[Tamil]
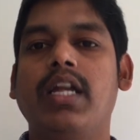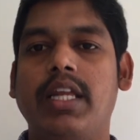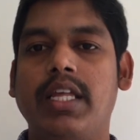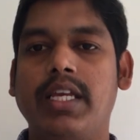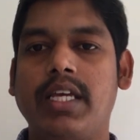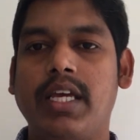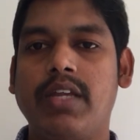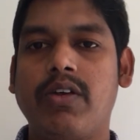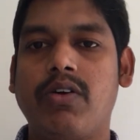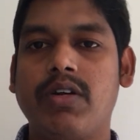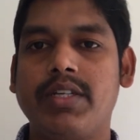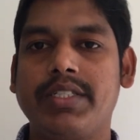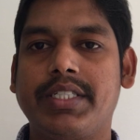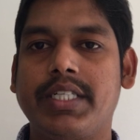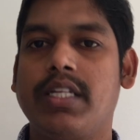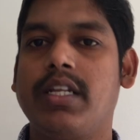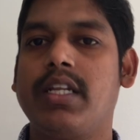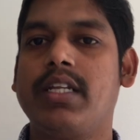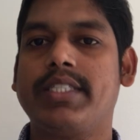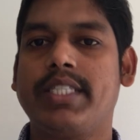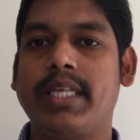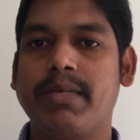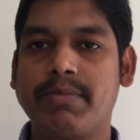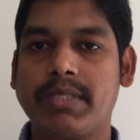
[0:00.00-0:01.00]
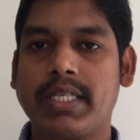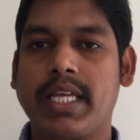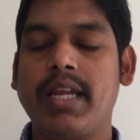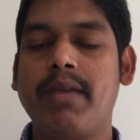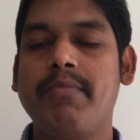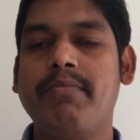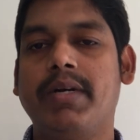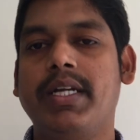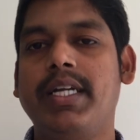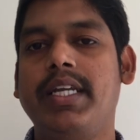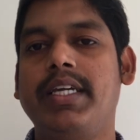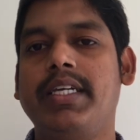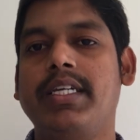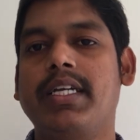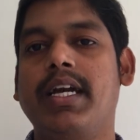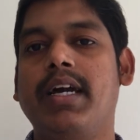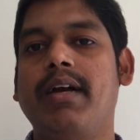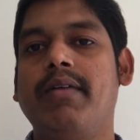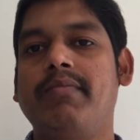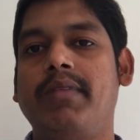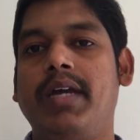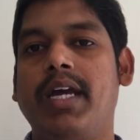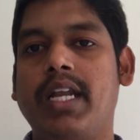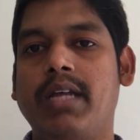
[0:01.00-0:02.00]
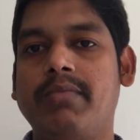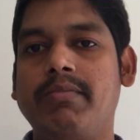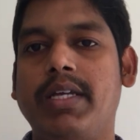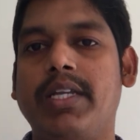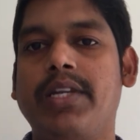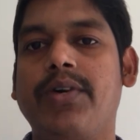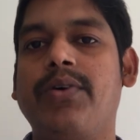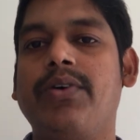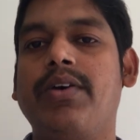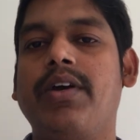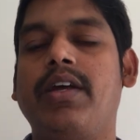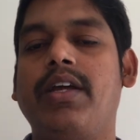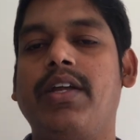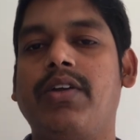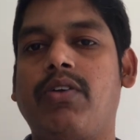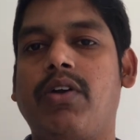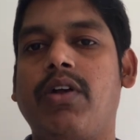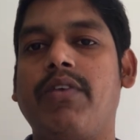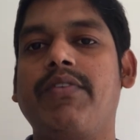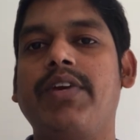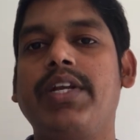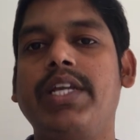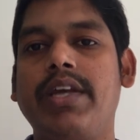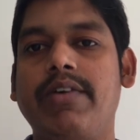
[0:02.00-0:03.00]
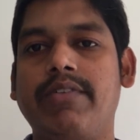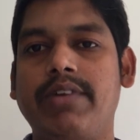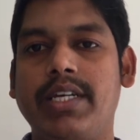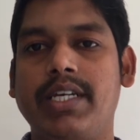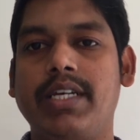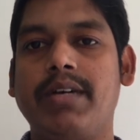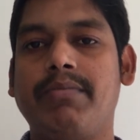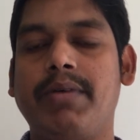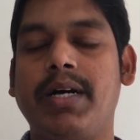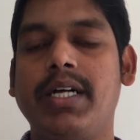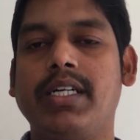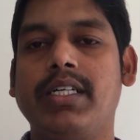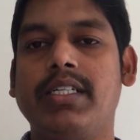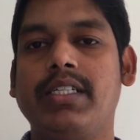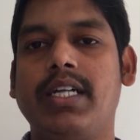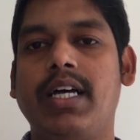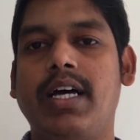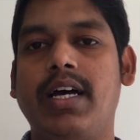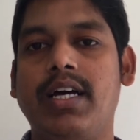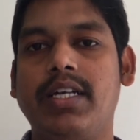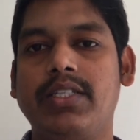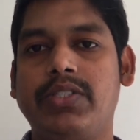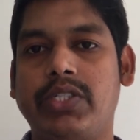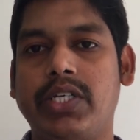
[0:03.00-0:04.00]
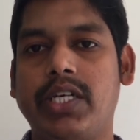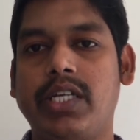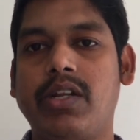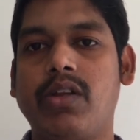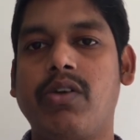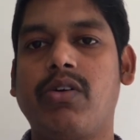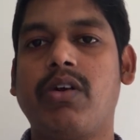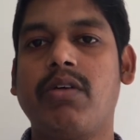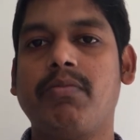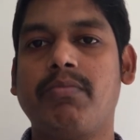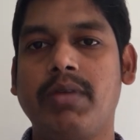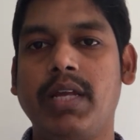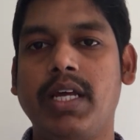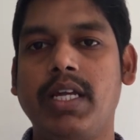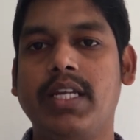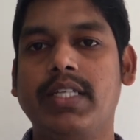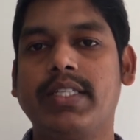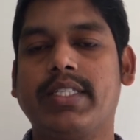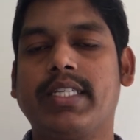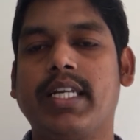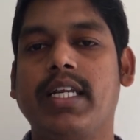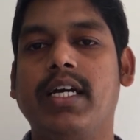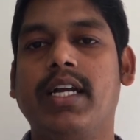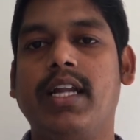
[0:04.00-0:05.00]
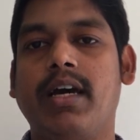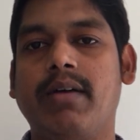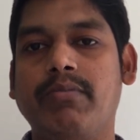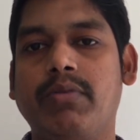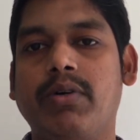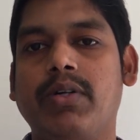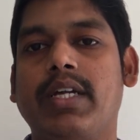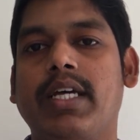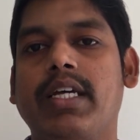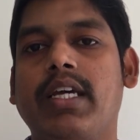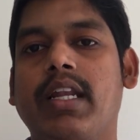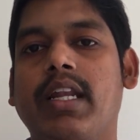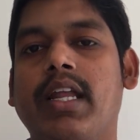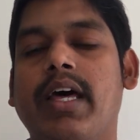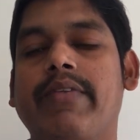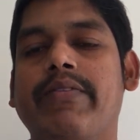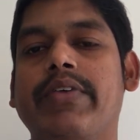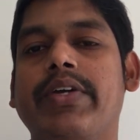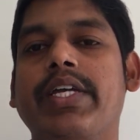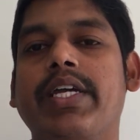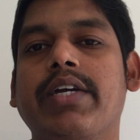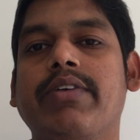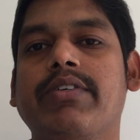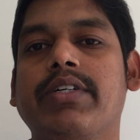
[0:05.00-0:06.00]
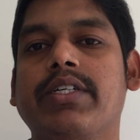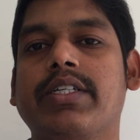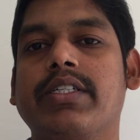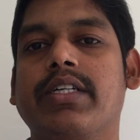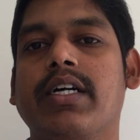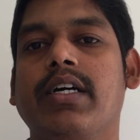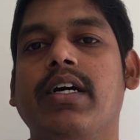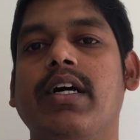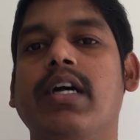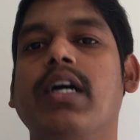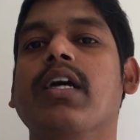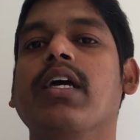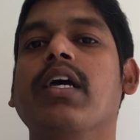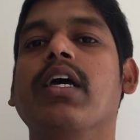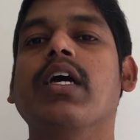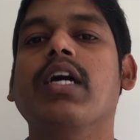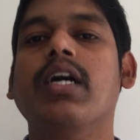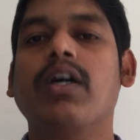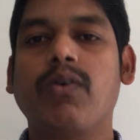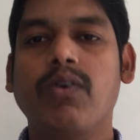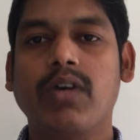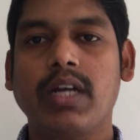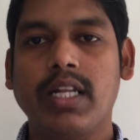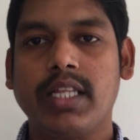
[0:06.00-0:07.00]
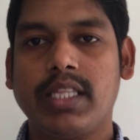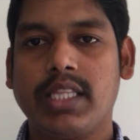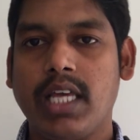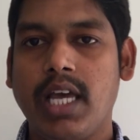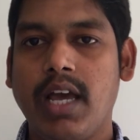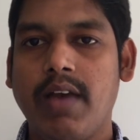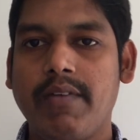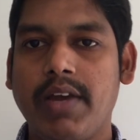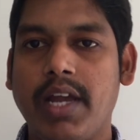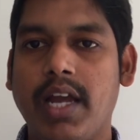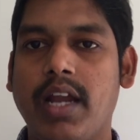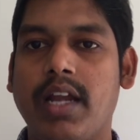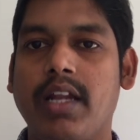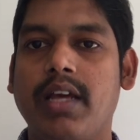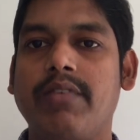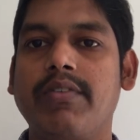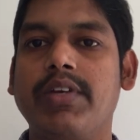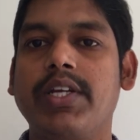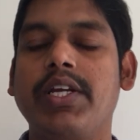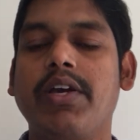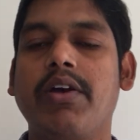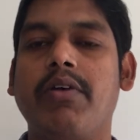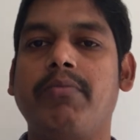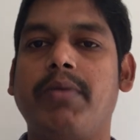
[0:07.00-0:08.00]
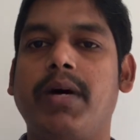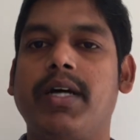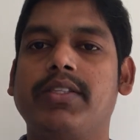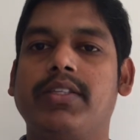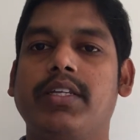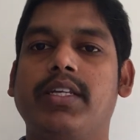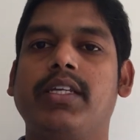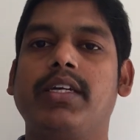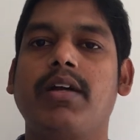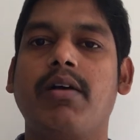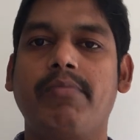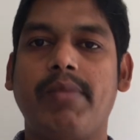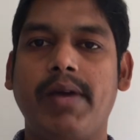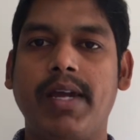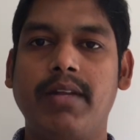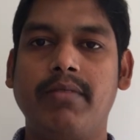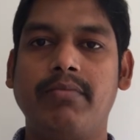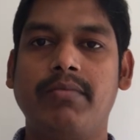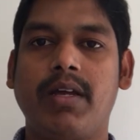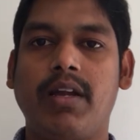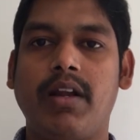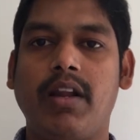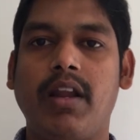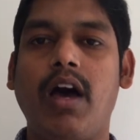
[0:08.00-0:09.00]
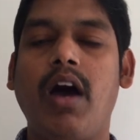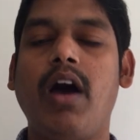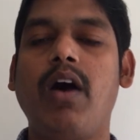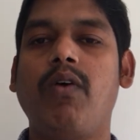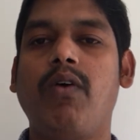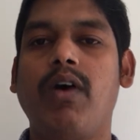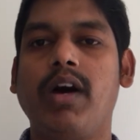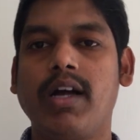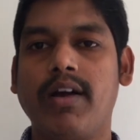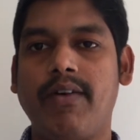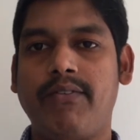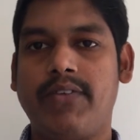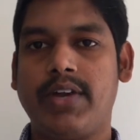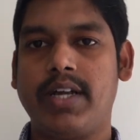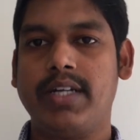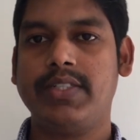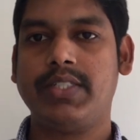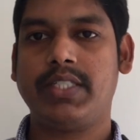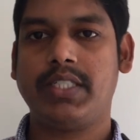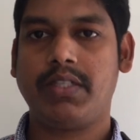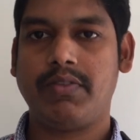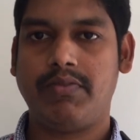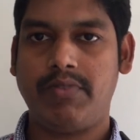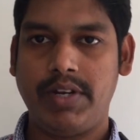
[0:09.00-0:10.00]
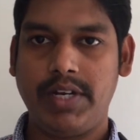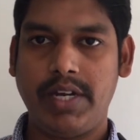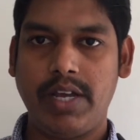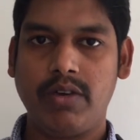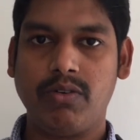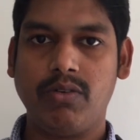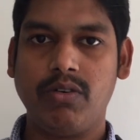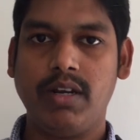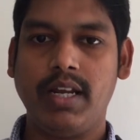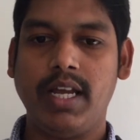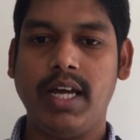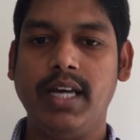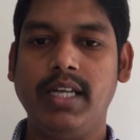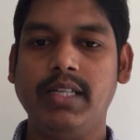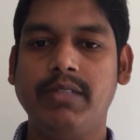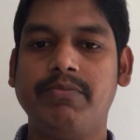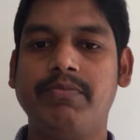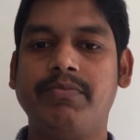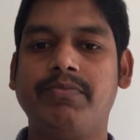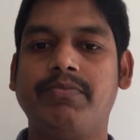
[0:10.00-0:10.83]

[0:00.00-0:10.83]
நீங்கள் என்னோட சேனலை சப்ஸ்கிரைப் பண்ணிங்க மேலும் என்னோட வீடியோவை நீங்கள் பார்க்கண்டா சேனலோட பிளேலிஸ்ட்டில் நான் போட்ட எல்லா வீடியோவும் இருக்கும் உங்களுக்கு தேவையான வீடியோ பார்த்து நீங்கள் பயன்பெறலாம் வாங்க ஃப்ரெண்ட்ஸ் வீடியோக்குள்ளே